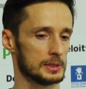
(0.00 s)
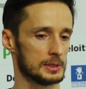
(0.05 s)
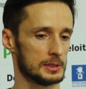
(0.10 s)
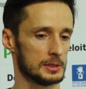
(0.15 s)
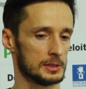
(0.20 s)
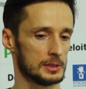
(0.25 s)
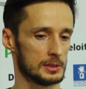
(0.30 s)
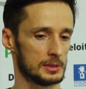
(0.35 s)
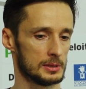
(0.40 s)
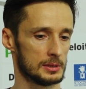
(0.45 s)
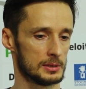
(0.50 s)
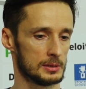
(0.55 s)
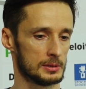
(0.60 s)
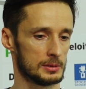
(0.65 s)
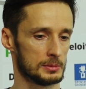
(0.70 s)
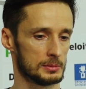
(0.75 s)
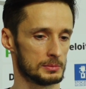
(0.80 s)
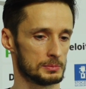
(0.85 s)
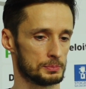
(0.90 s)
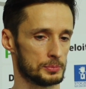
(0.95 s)
I
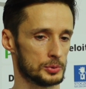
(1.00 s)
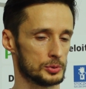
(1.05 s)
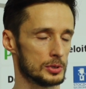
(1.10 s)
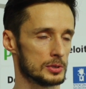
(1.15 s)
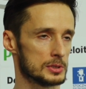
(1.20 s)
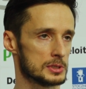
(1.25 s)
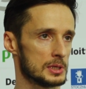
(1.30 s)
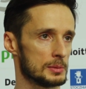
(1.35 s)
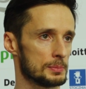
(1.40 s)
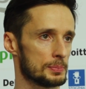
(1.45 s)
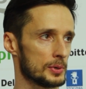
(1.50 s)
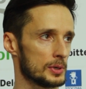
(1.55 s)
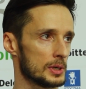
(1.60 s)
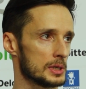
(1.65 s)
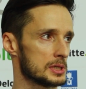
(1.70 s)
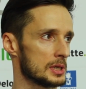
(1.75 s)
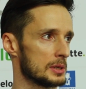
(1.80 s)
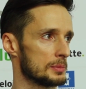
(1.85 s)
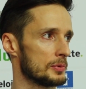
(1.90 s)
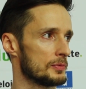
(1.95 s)
budując ten
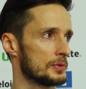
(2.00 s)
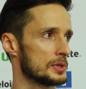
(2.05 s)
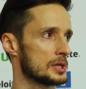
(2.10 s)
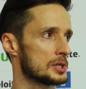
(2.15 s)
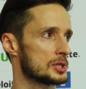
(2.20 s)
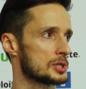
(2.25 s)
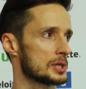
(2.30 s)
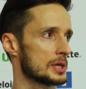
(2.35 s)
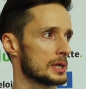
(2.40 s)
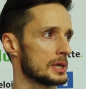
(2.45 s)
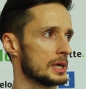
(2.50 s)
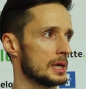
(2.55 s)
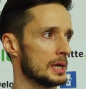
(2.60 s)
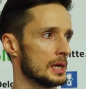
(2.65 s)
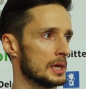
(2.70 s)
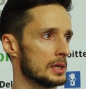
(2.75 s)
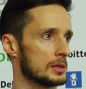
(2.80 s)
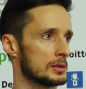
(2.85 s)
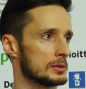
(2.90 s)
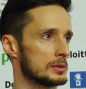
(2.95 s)
projekt chciałem powiedzieć, że
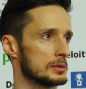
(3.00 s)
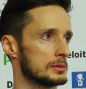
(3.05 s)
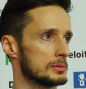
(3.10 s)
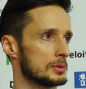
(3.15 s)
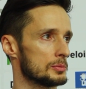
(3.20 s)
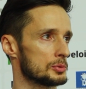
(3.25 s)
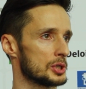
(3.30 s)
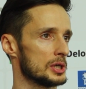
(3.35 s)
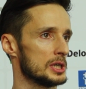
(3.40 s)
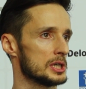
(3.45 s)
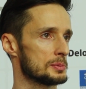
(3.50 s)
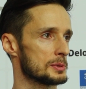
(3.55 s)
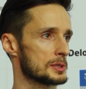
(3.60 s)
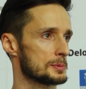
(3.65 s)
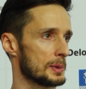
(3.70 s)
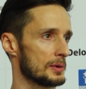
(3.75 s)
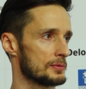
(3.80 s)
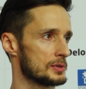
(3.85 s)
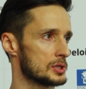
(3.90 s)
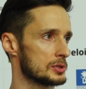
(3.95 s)
no, no musieliśmy
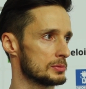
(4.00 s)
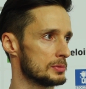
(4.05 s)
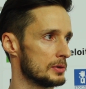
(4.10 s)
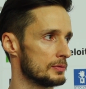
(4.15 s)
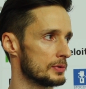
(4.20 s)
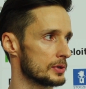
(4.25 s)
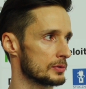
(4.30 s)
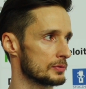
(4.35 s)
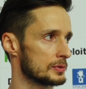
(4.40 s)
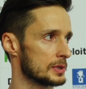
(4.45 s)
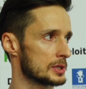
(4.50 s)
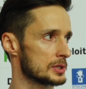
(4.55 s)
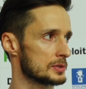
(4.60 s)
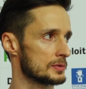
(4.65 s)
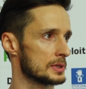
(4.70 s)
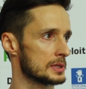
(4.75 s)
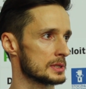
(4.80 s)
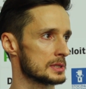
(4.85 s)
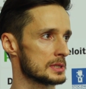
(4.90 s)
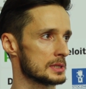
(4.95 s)
sprawdzić umowy również,
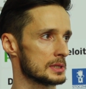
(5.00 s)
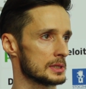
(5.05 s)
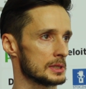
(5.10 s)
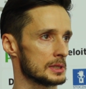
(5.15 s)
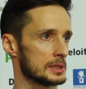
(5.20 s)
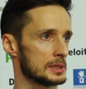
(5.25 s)
więc e,